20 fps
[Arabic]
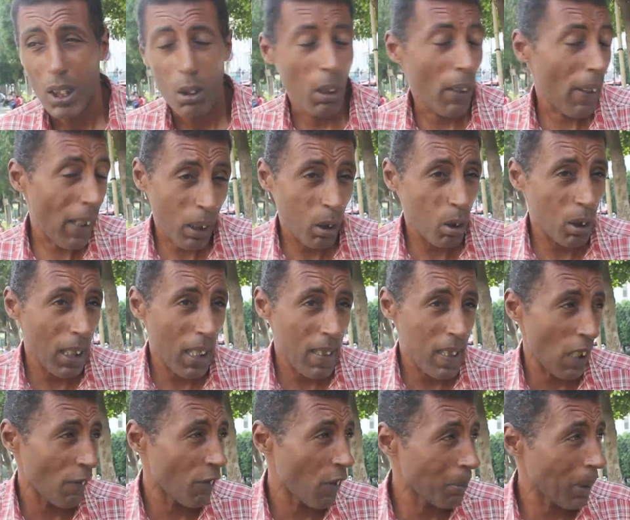وهذا كل
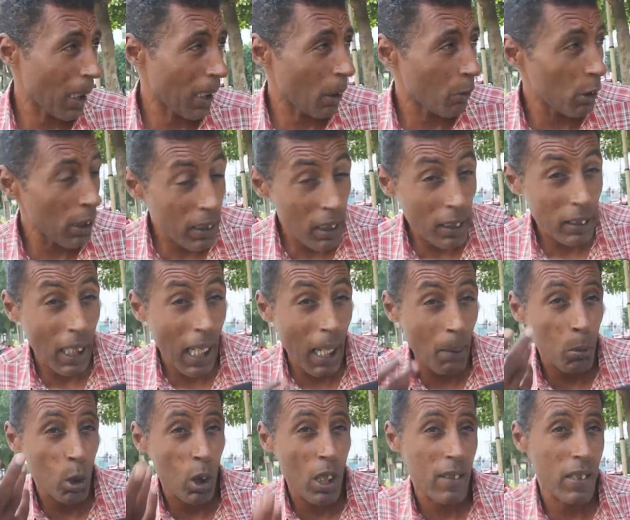اسف بتاعنا
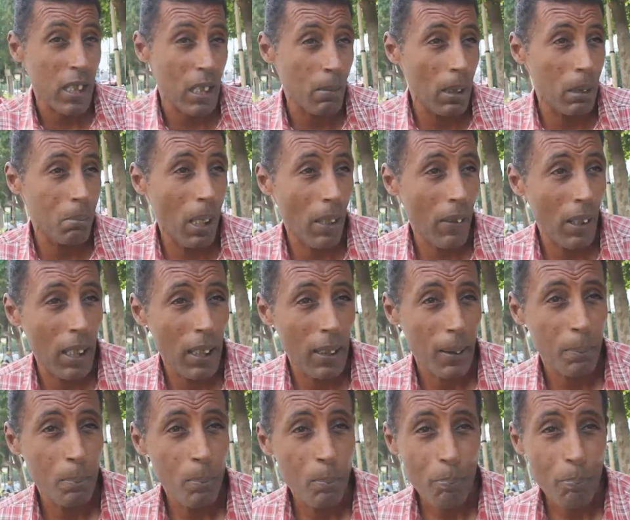نتعاملوا ياسر بالمظاهر